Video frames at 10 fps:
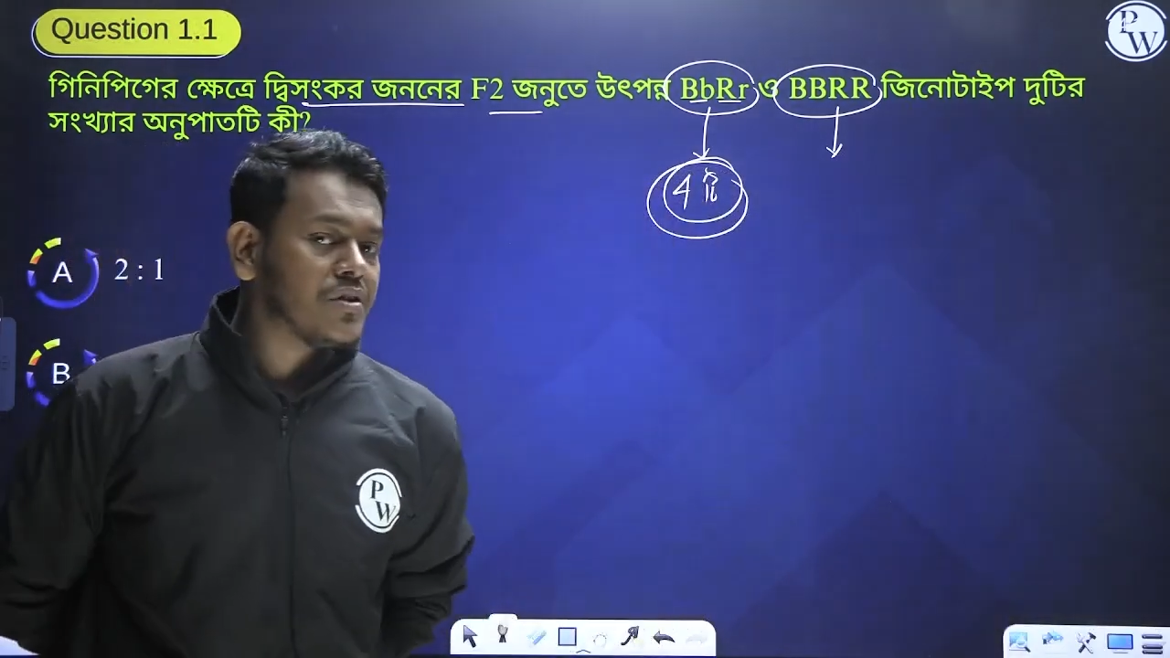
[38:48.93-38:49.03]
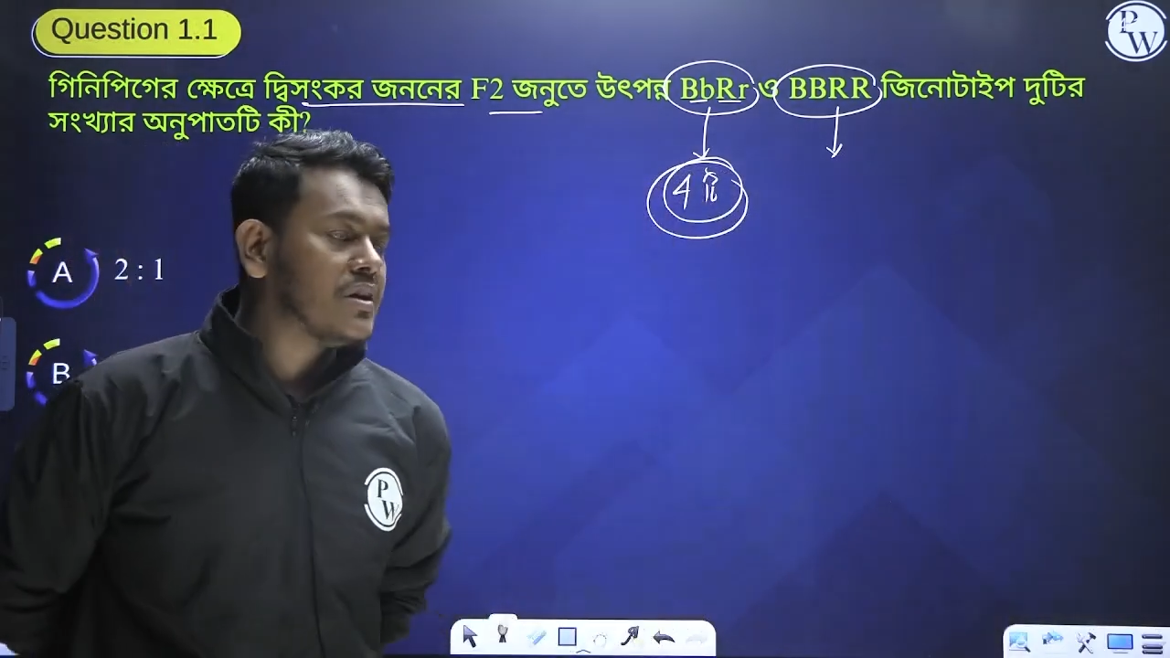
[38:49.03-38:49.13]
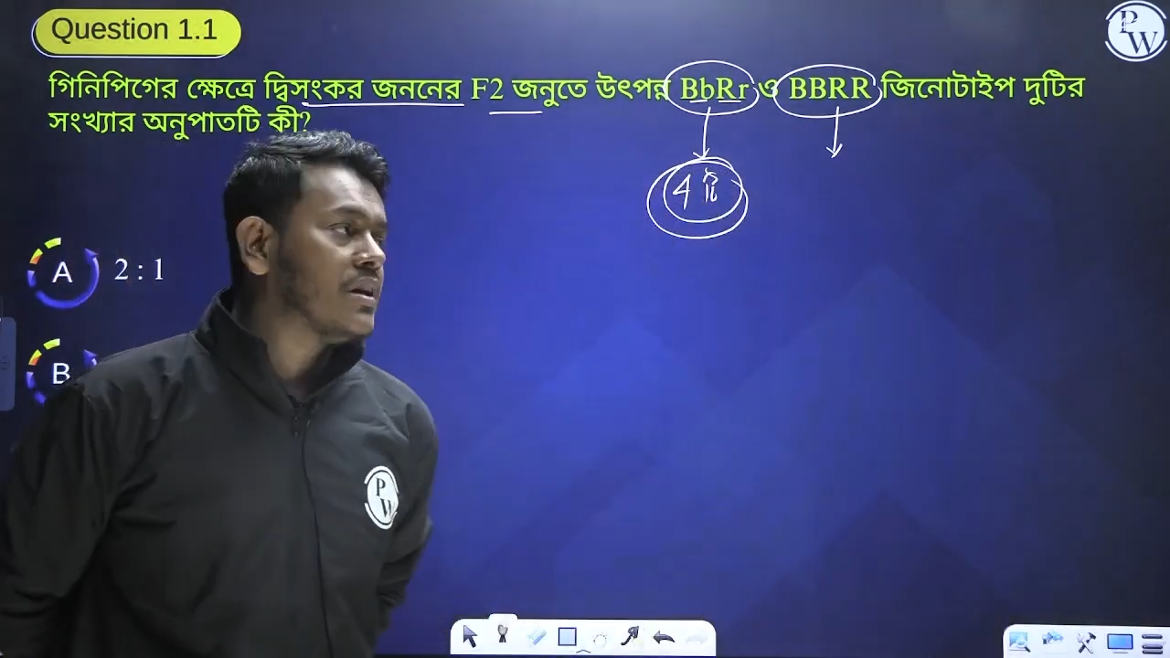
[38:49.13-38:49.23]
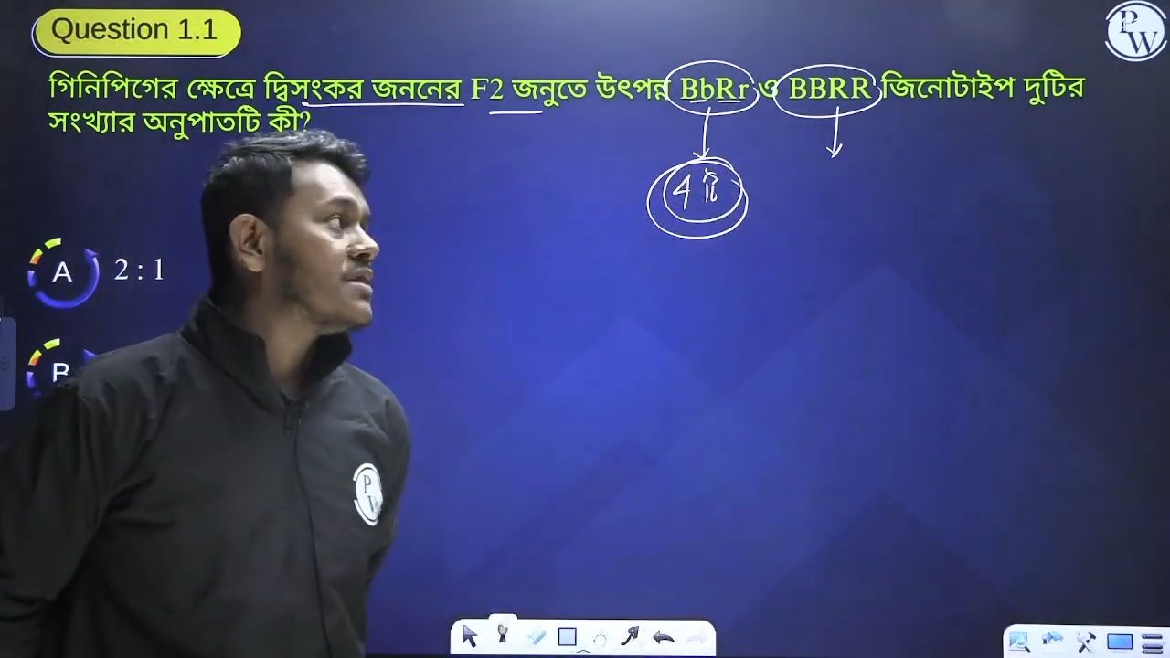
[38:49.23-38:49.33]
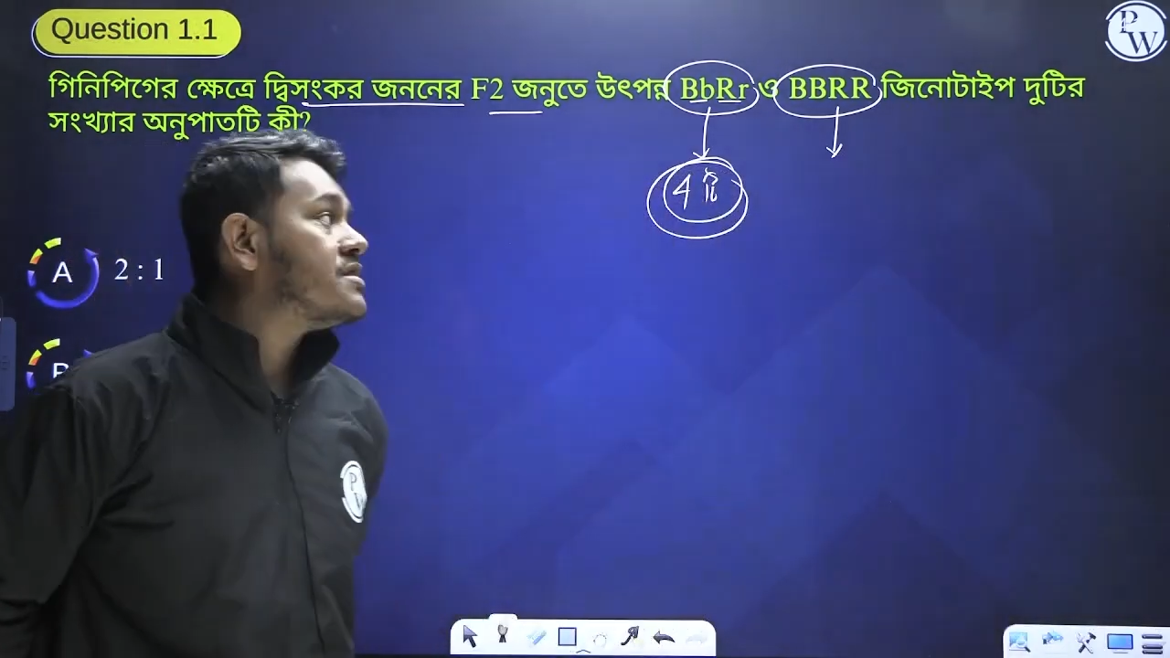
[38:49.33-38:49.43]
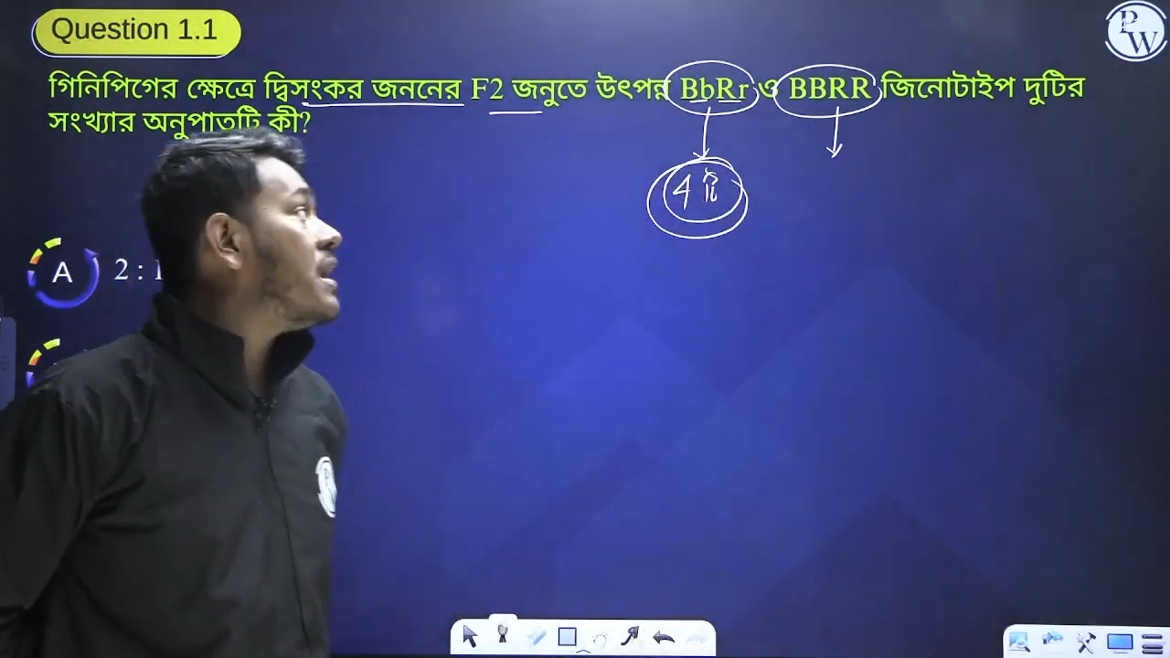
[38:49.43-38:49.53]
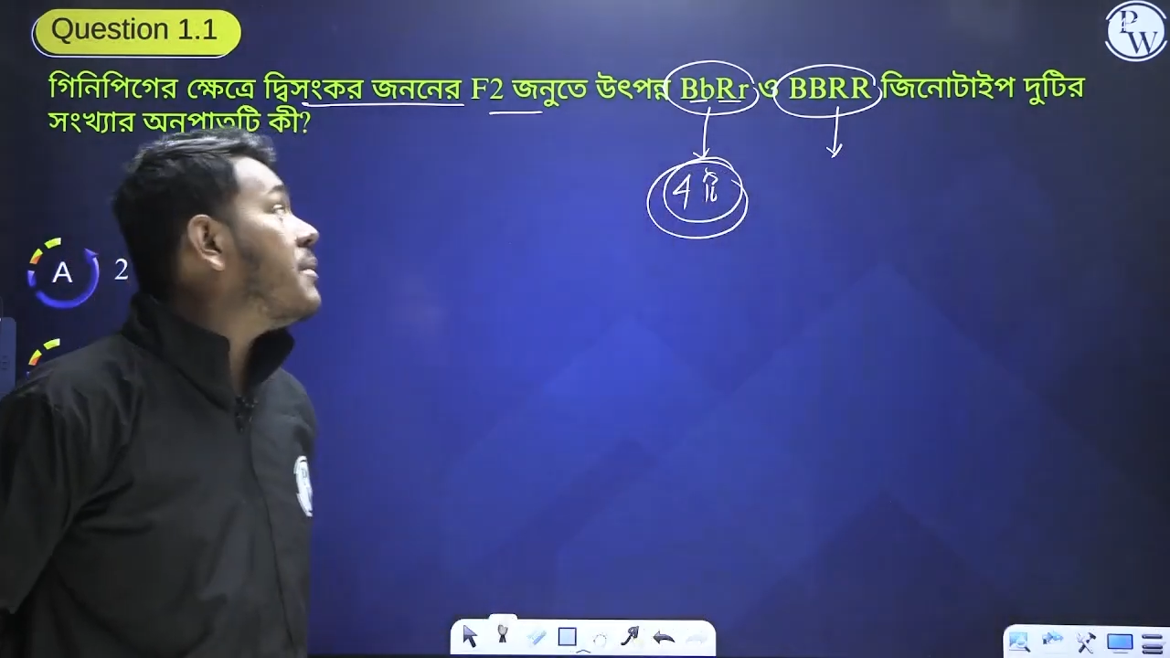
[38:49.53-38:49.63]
দেখেছিলাম